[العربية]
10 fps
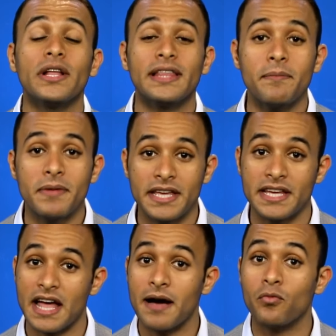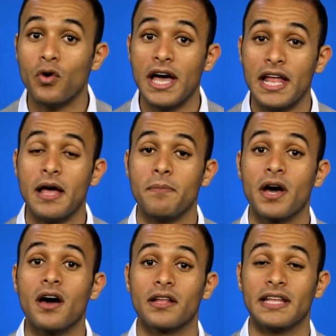وتمرير أموال
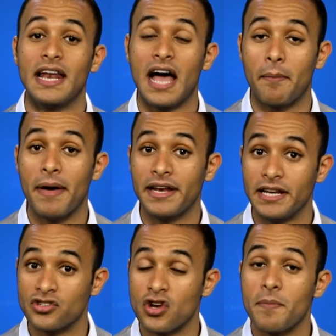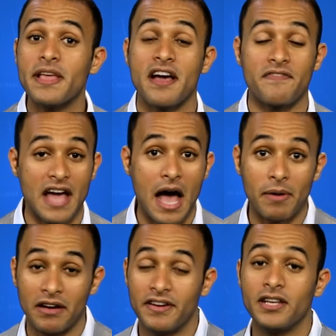بغرض الأعمال الإجرامية في
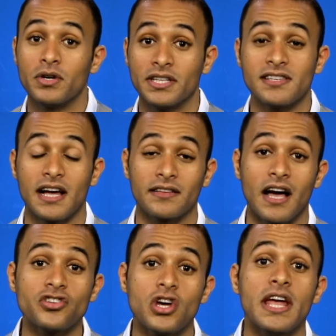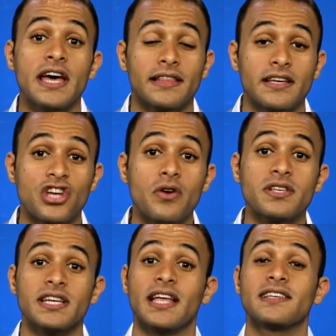عام 2019
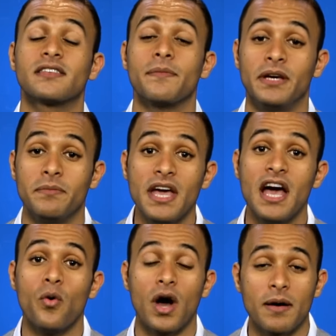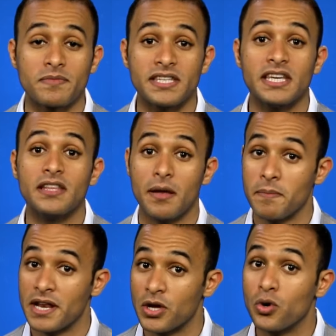تجاوزت ال 750
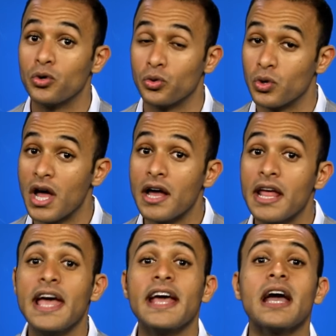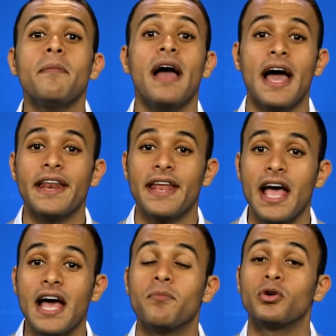مليون دولار كما
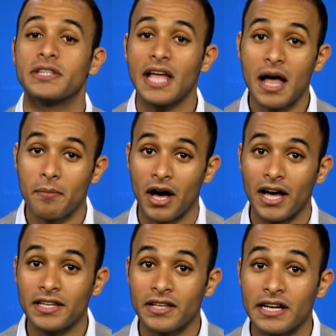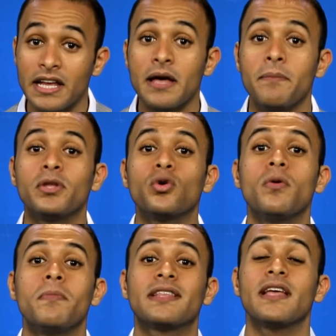أنها متهمة أيضا
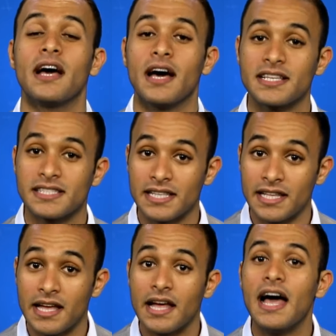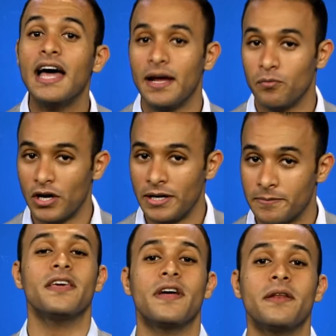بتهمة غسل الأموال
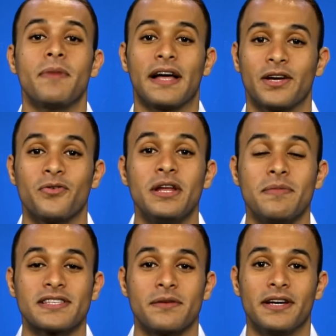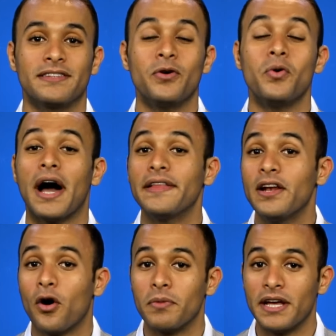إذا بعد كل ما سمعته عن
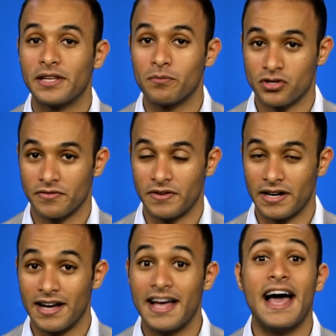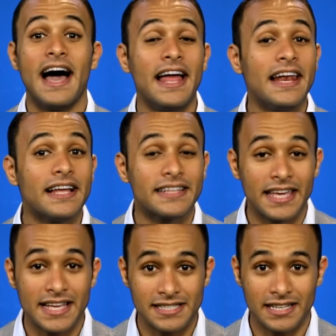العملات المشفرة هل
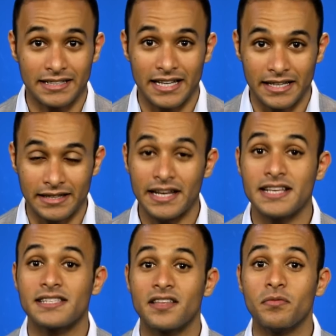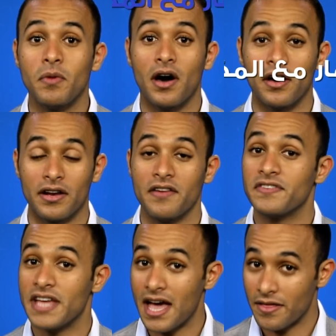لديك استعداد للاستثمار
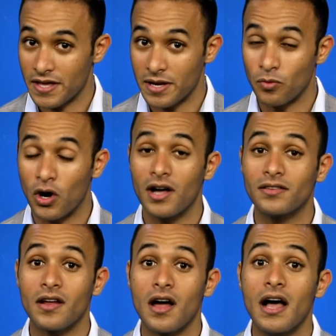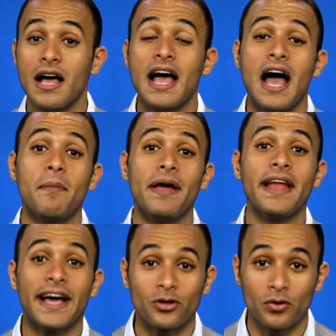في هذه المخاطرة أم
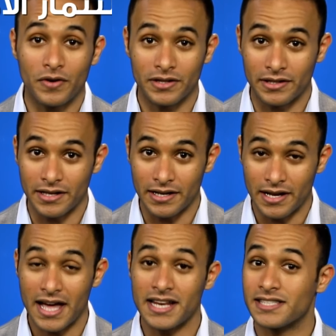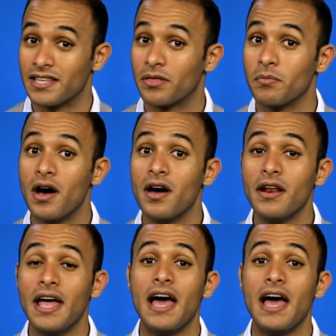أنك تفضل الاستثمار